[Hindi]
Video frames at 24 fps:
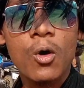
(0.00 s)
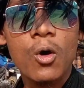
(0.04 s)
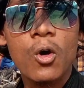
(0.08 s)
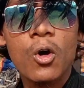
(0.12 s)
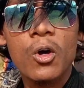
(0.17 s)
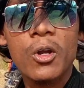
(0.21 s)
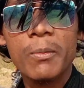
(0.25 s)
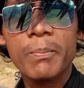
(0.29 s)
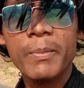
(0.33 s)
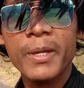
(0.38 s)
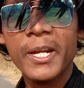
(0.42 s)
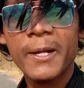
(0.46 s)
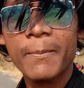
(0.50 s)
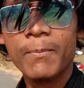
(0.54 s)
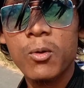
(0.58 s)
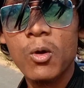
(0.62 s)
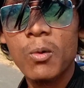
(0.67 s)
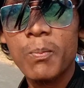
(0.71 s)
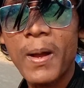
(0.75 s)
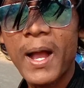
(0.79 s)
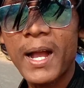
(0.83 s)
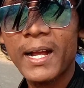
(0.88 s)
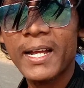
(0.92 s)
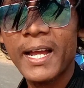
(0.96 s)
और मेरे
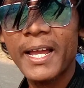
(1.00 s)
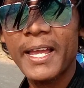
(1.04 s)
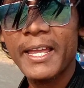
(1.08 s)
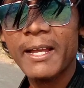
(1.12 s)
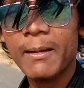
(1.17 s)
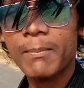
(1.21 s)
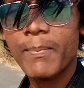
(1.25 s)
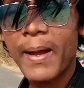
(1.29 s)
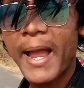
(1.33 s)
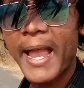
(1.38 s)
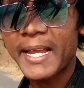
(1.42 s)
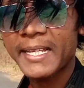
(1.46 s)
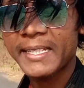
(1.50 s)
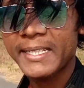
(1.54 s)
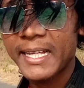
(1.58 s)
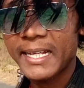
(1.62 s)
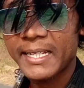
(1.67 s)
फूफा का एक बाइक